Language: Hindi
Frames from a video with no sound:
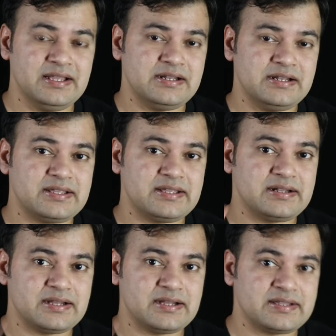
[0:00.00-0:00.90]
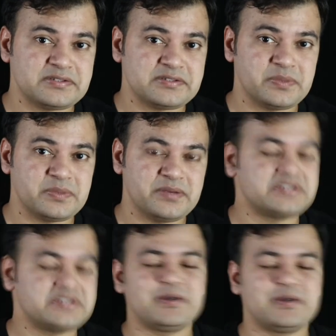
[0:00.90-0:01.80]
लेकिन कल की सुबह
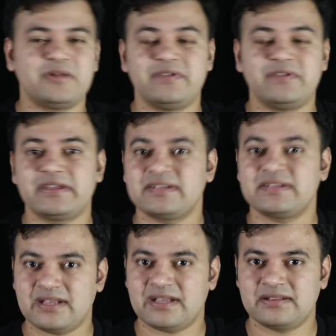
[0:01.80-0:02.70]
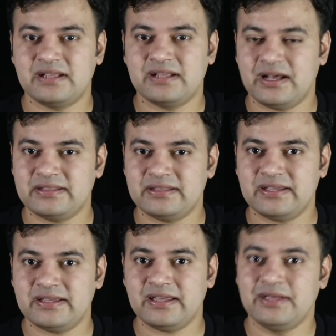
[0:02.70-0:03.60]
उसी कॉन्फ्लिक्ट के साथ आती है